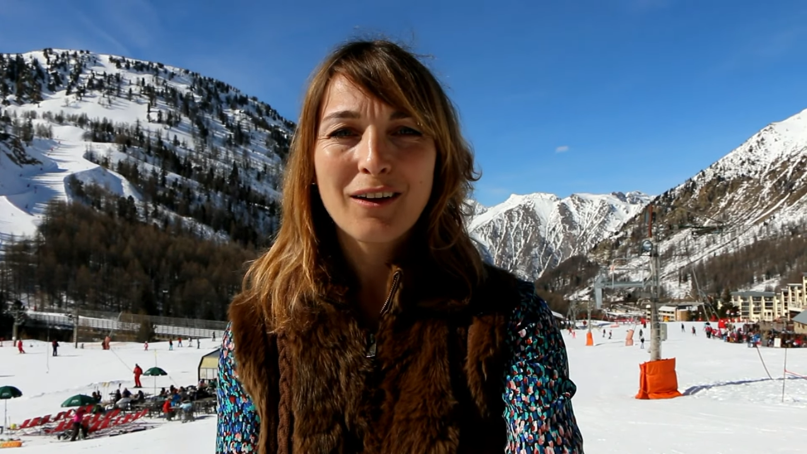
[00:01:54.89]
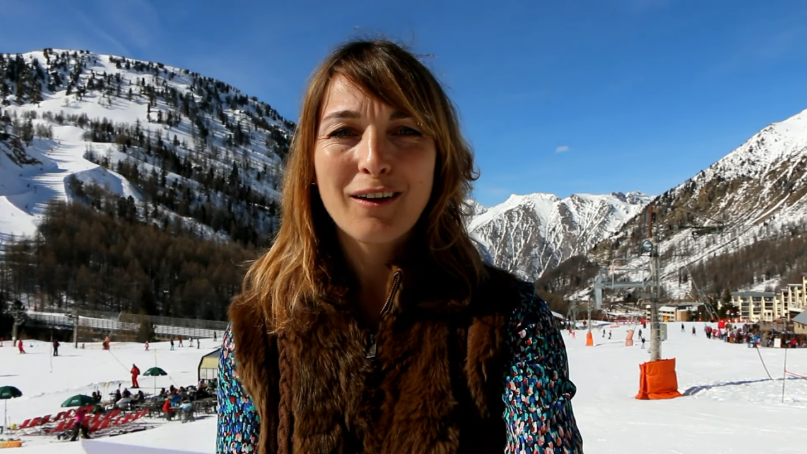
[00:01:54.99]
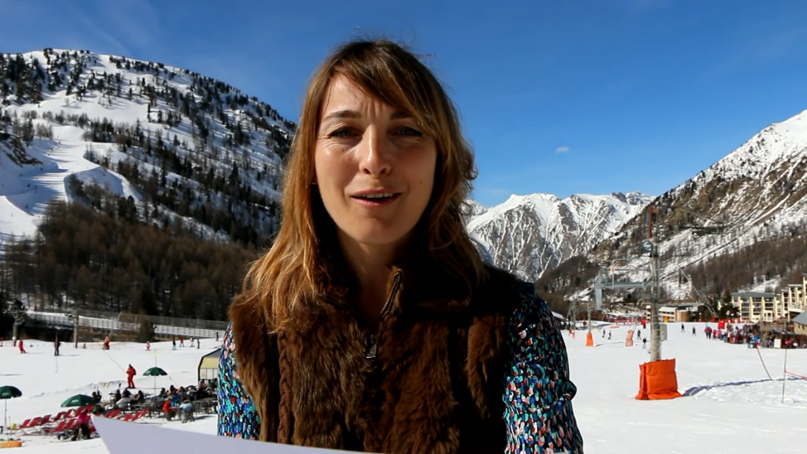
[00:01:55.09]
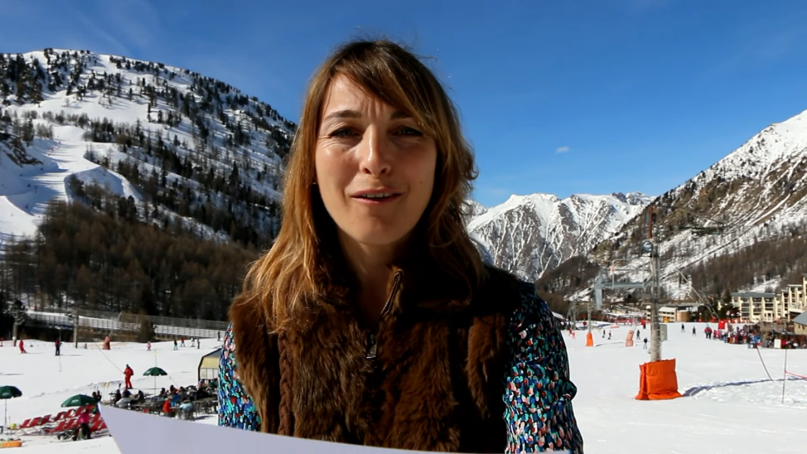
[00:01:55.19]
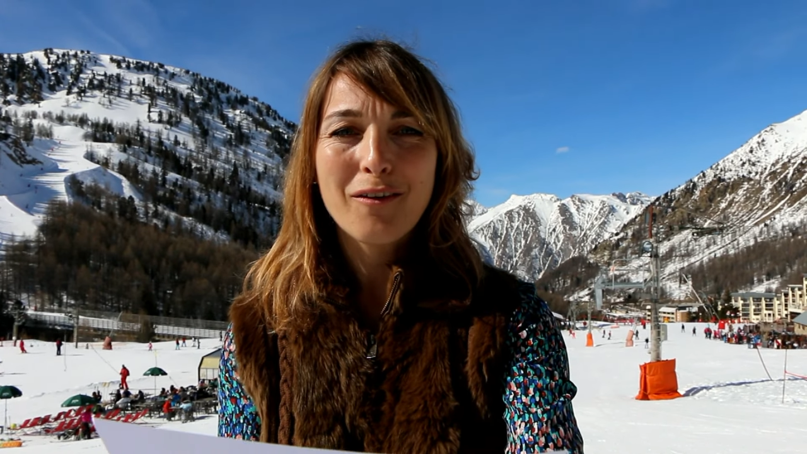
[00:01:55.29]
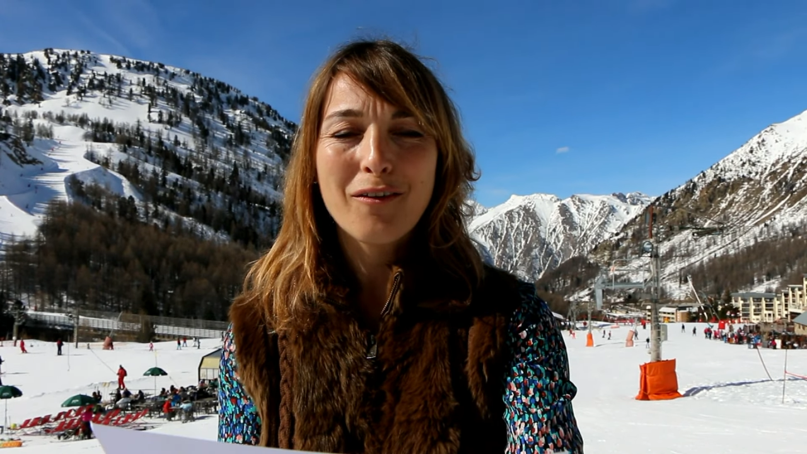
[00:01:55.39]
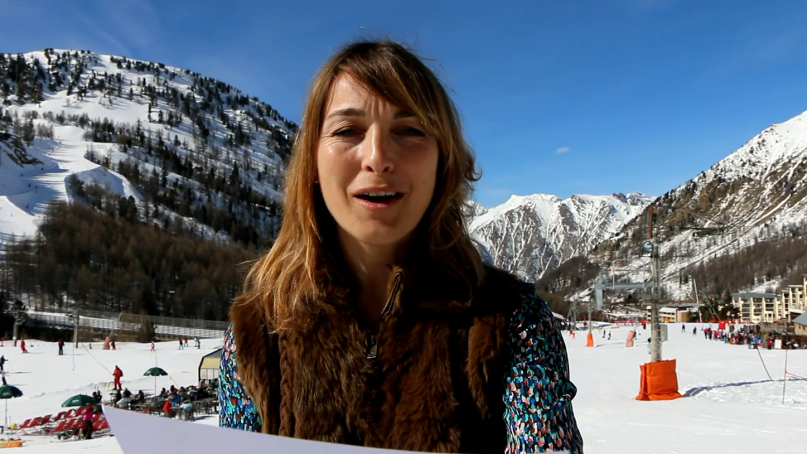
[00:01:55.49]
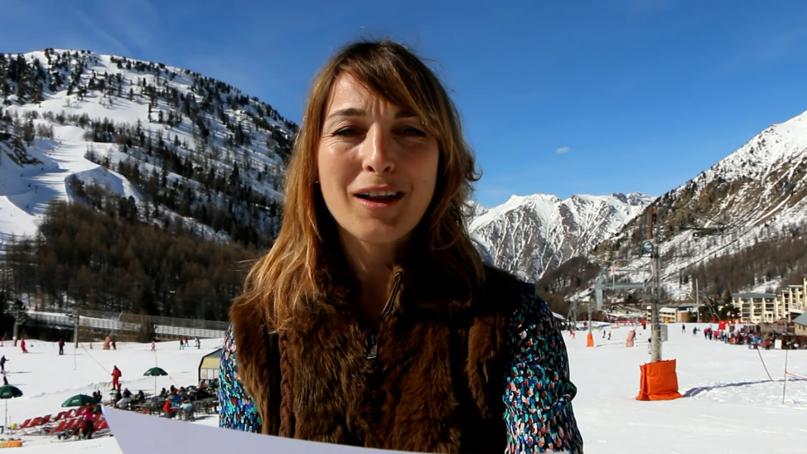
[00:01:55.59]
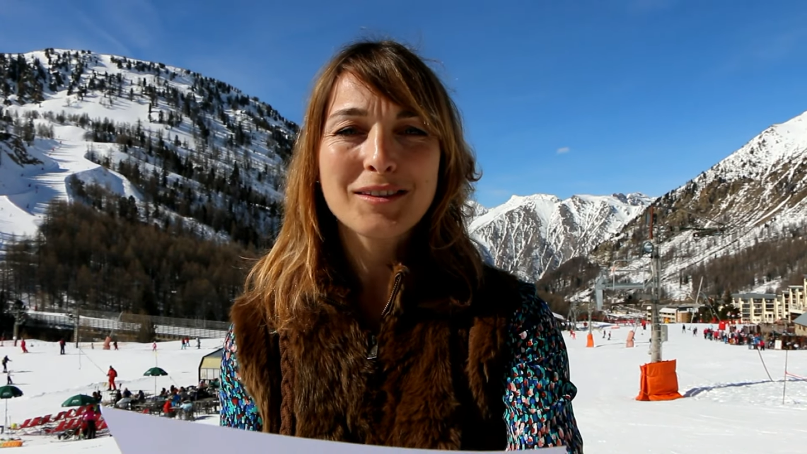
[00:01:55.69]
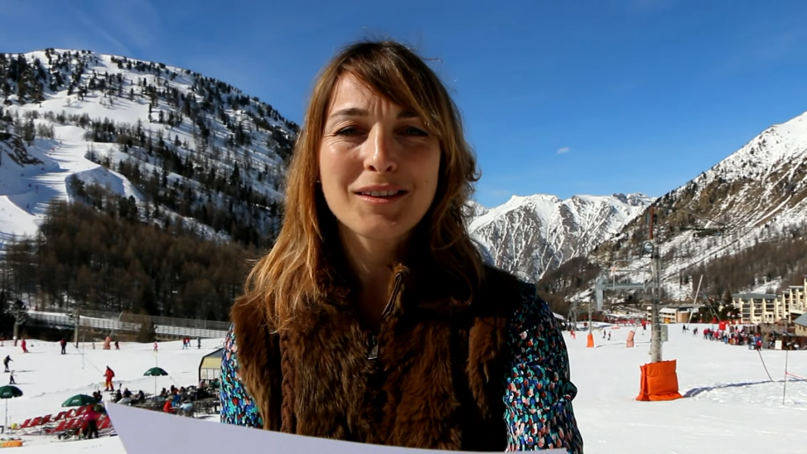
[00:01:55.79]
Euh,
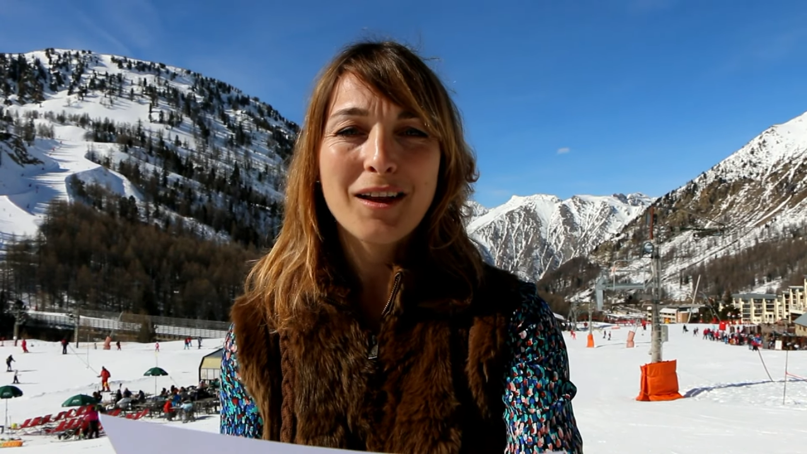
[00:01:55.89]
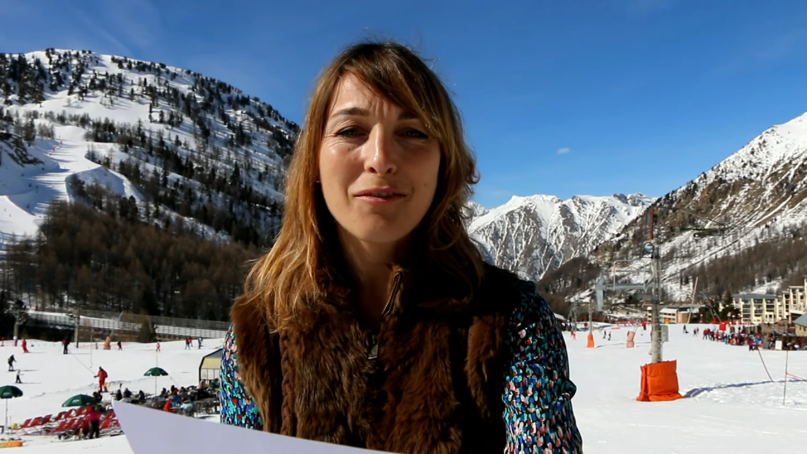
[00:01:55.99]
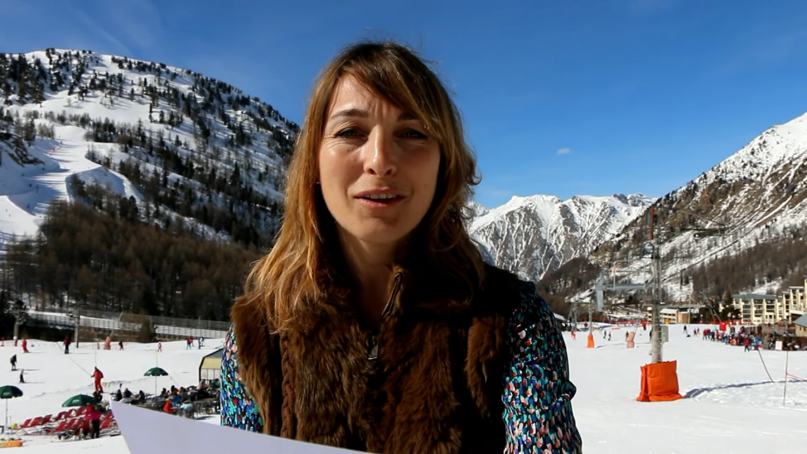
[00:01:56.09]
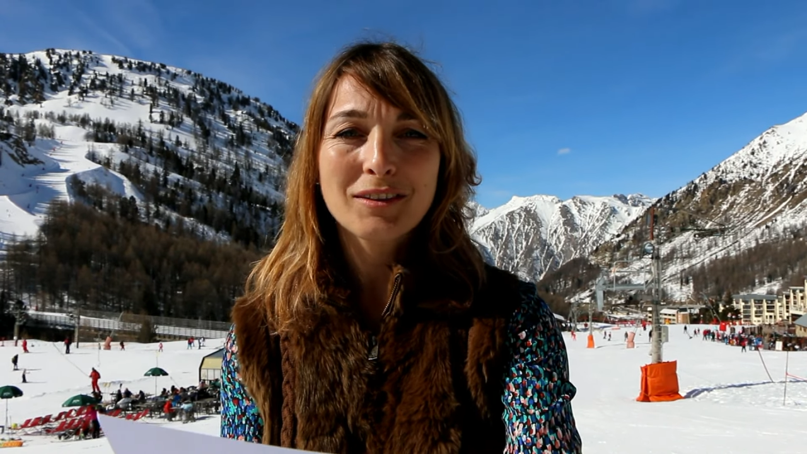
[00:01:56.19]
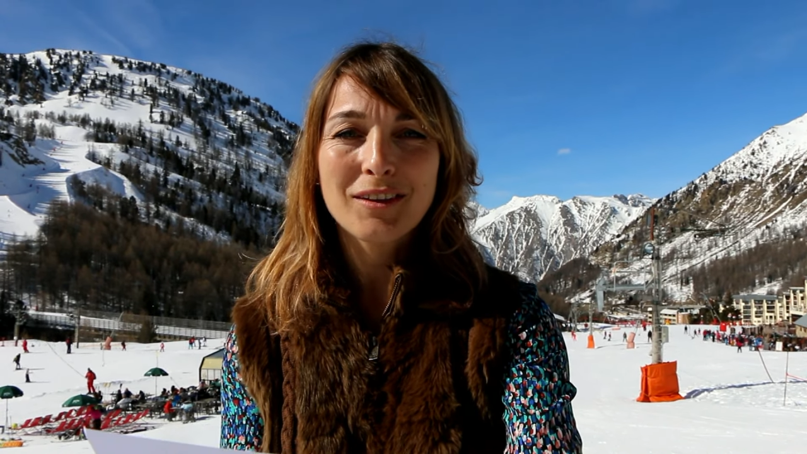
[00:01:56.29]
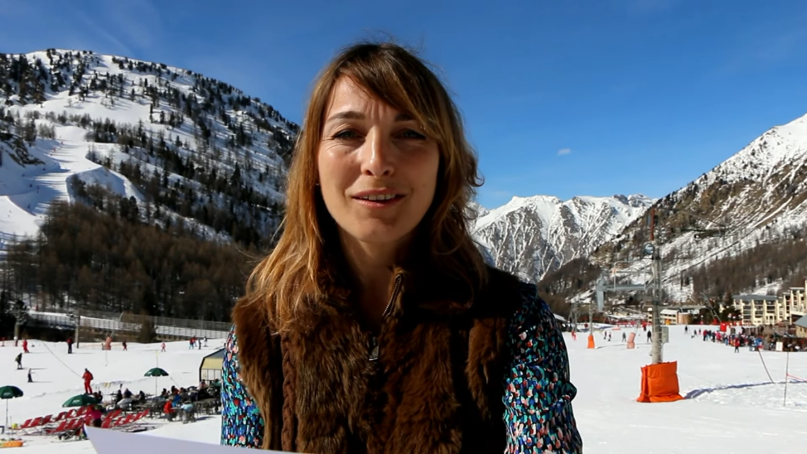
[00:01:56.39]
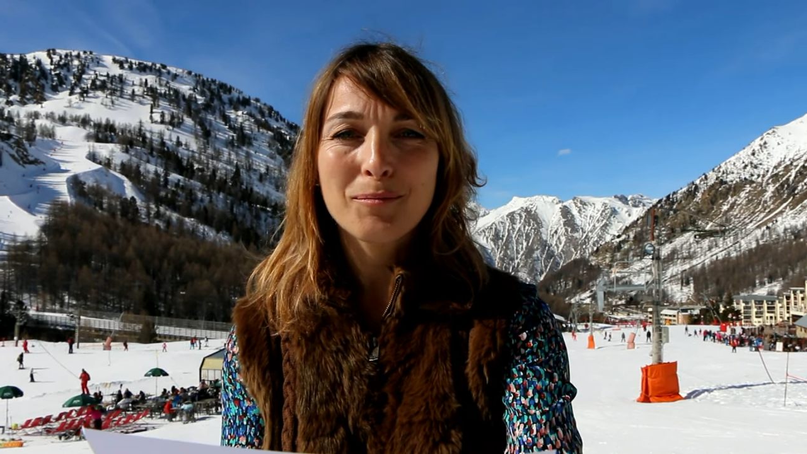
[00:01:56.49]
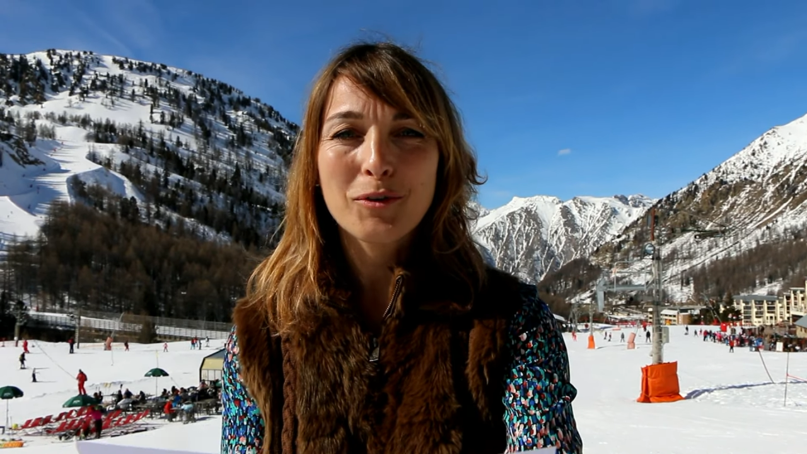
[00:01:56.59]
voilà, c'est la fête hein,